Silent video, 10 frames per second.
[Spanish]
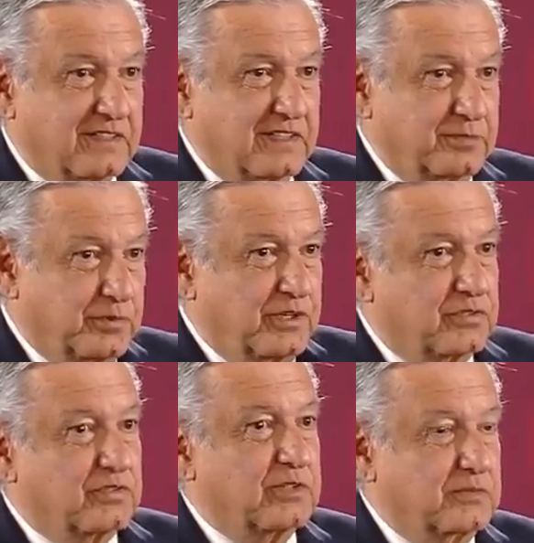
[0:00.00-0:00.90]
Y por
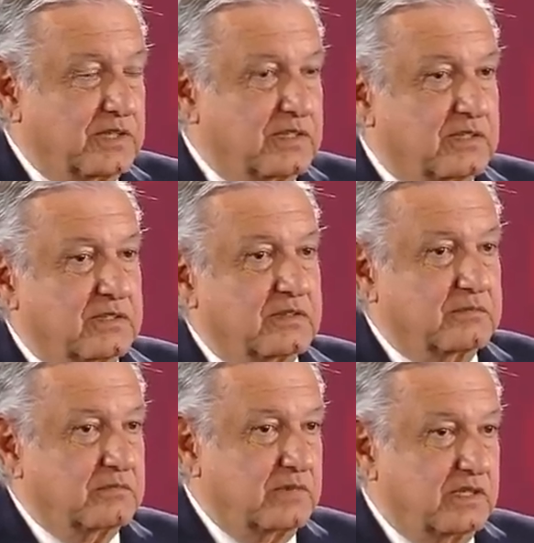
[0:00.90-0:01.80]
eso también
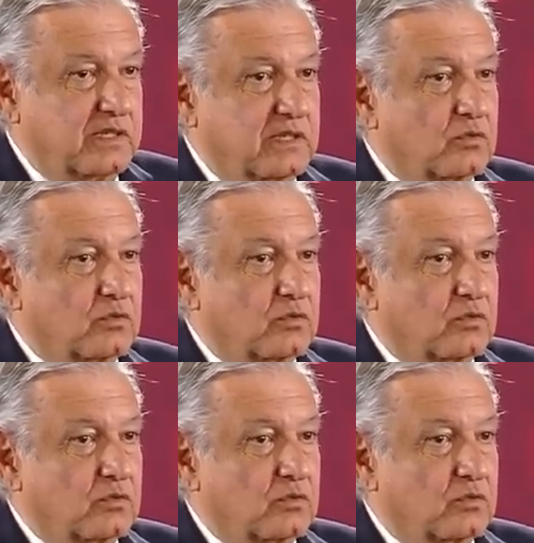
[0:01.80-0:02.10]
me